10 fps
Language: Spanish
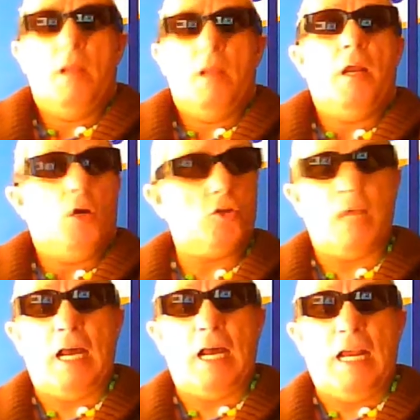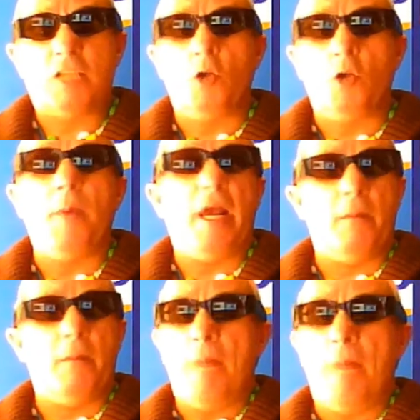Nos llega la
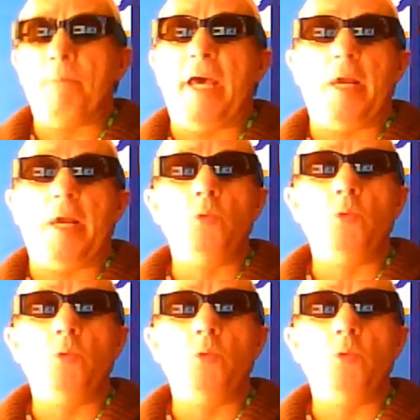soberbia, pero un